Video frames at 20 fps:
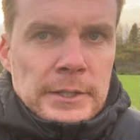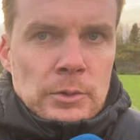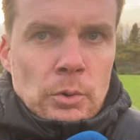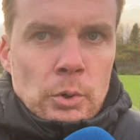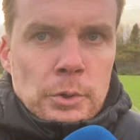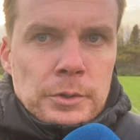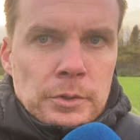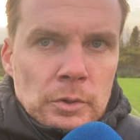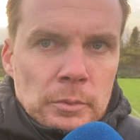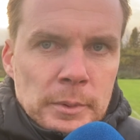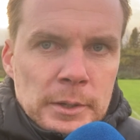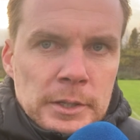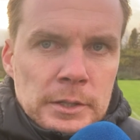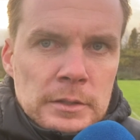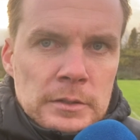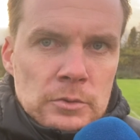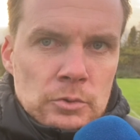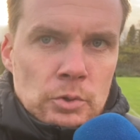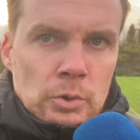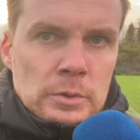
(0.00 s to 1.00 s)
heute nochmal eine
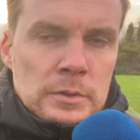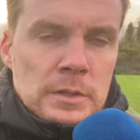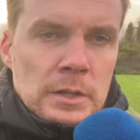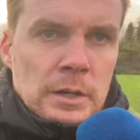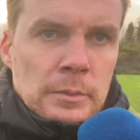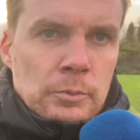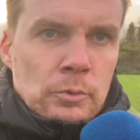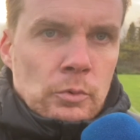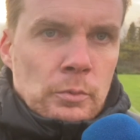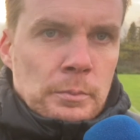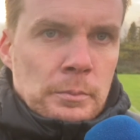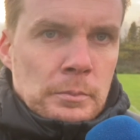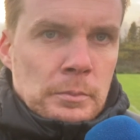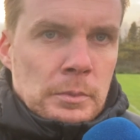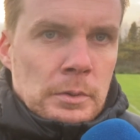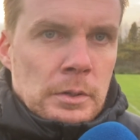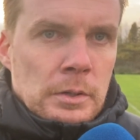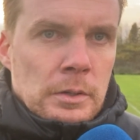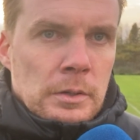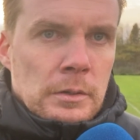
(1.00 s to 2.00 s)
Riesenchance gehabt,
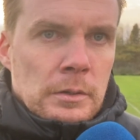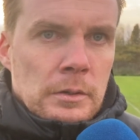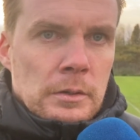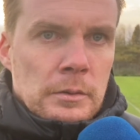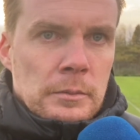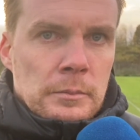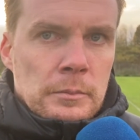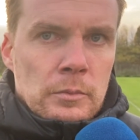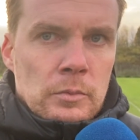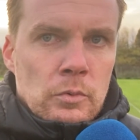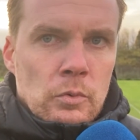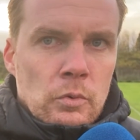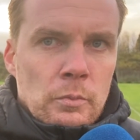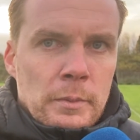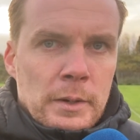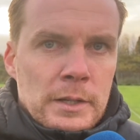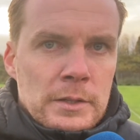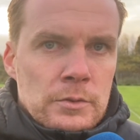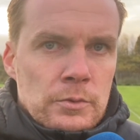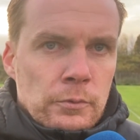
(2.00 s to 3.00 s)
oben, ähm,
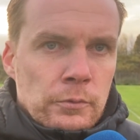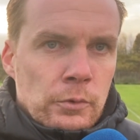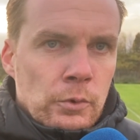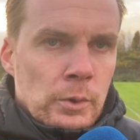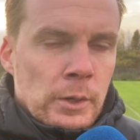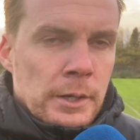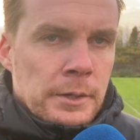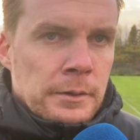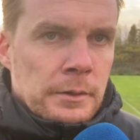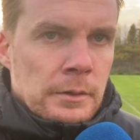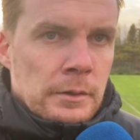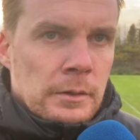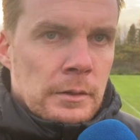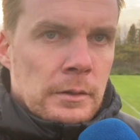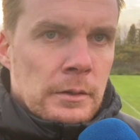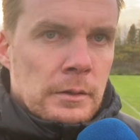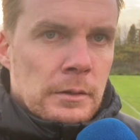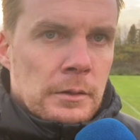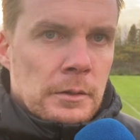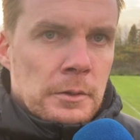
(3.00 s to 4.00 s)
oben ranzufühlern,
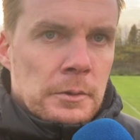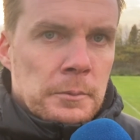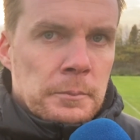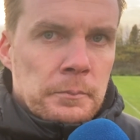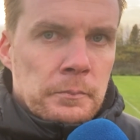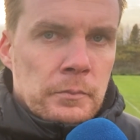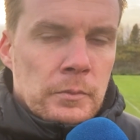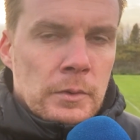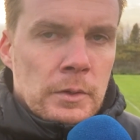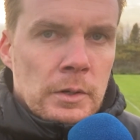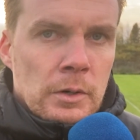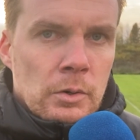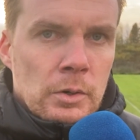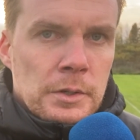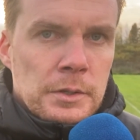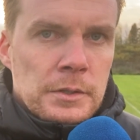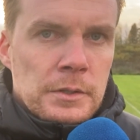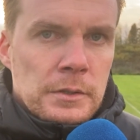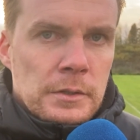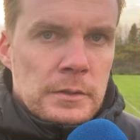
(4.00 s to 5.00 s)
ähm, auch
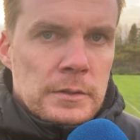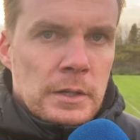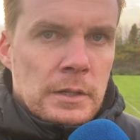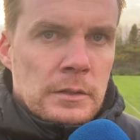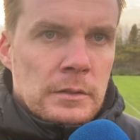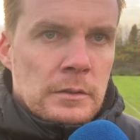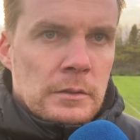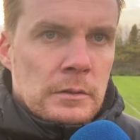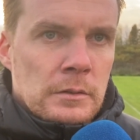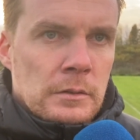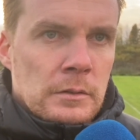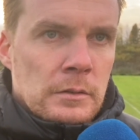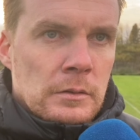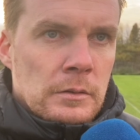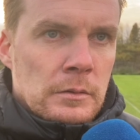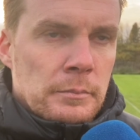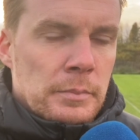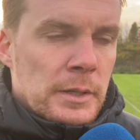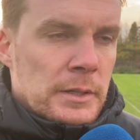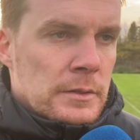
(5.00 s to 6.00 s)
an die interessanten
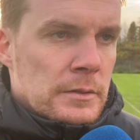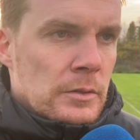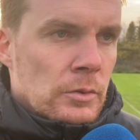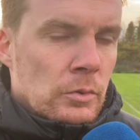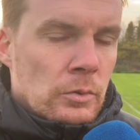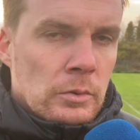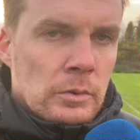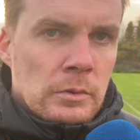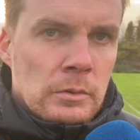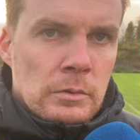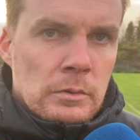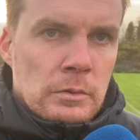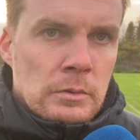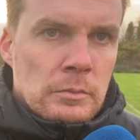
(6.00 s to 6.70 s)
äh, Platzierungen.